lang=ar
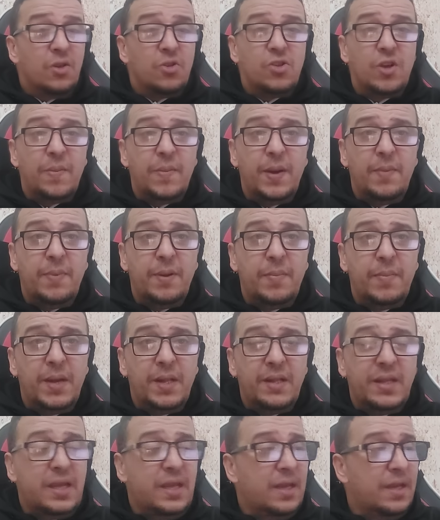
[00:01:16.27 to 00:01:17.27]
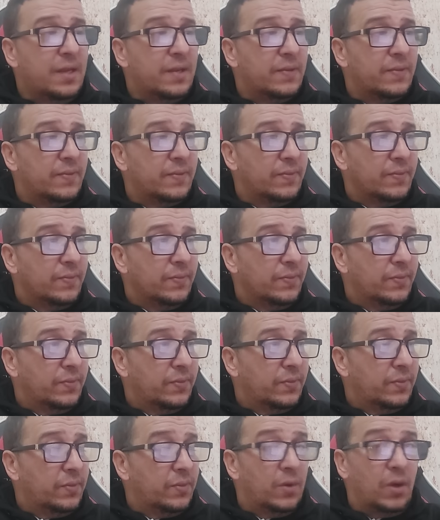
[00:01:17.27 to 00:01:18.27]
جمال بالماضي
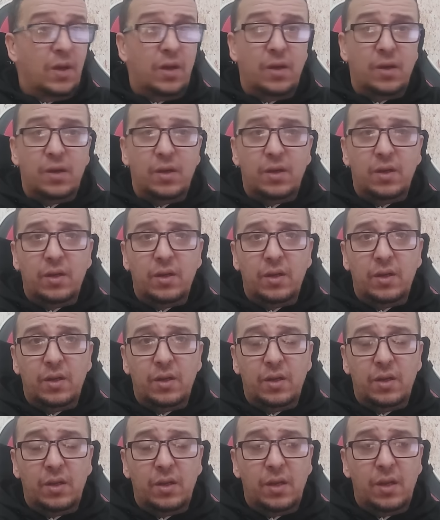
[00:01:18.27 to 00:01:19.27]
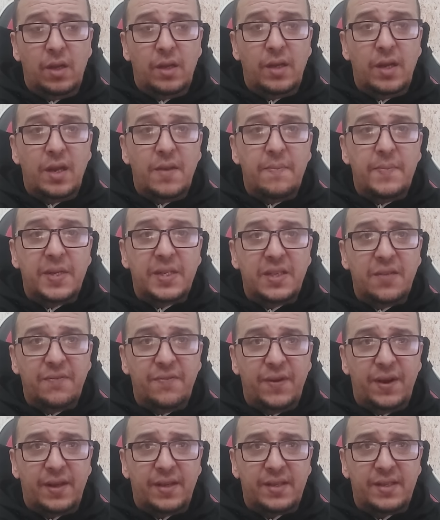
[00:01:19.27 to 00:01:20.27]
آه انا لما
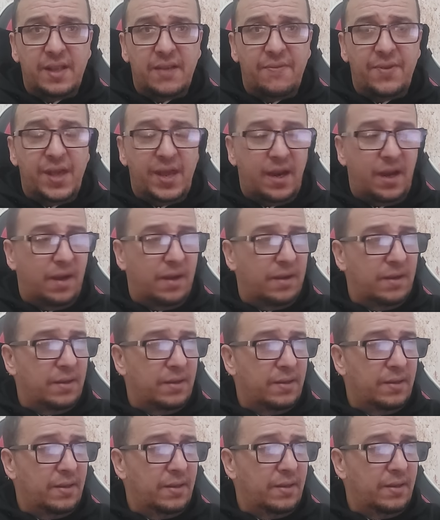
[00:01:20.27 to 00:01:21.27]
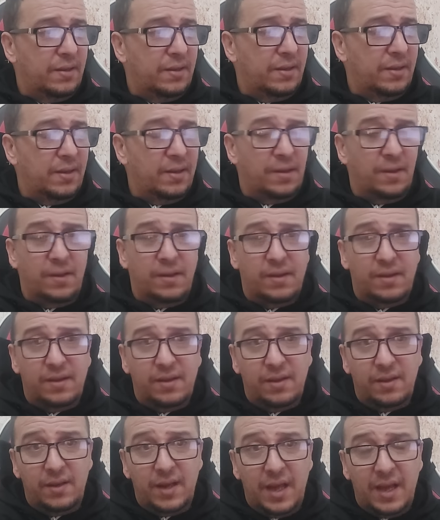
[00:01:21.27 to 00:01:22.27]
صفر الصفيرة
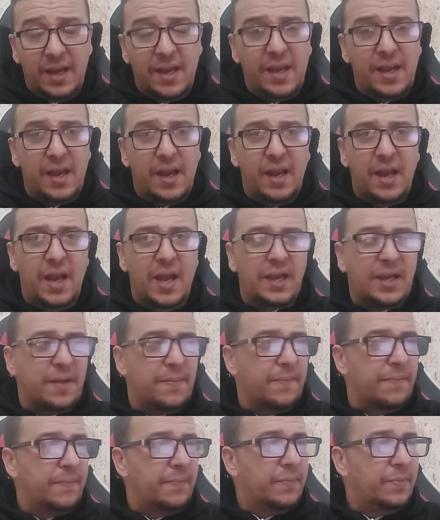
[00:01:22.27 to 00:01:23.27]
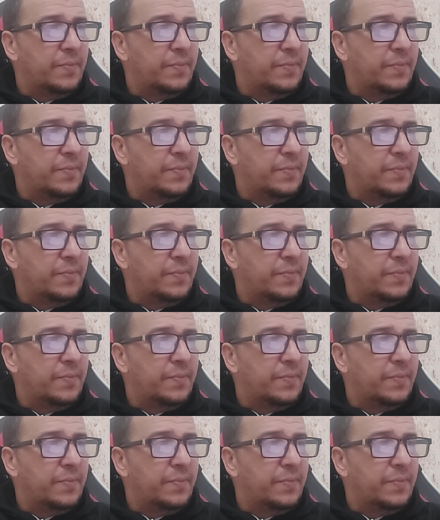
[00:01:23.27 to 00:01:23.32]
آه الاخيره الحاكم